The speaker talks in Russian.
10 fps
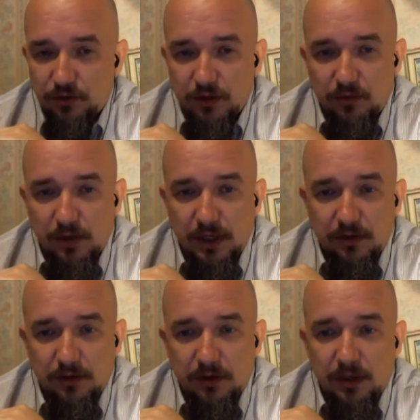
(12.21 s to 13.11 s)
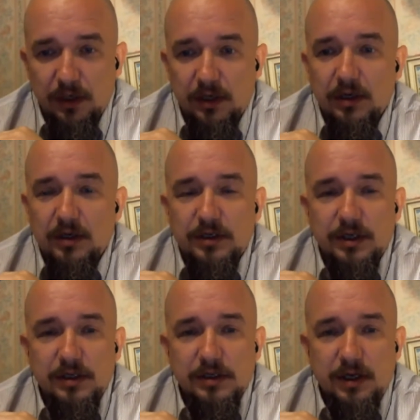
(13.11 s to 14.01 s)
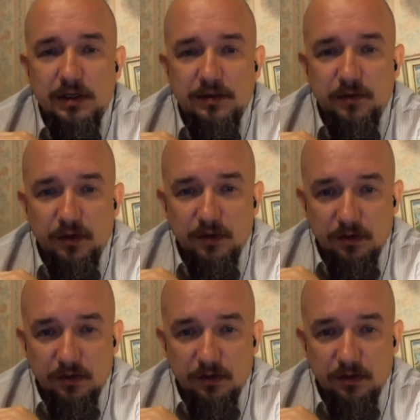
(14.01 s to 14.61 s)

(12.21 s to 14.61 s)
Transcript: наблюдаю. Женя, здравствуй.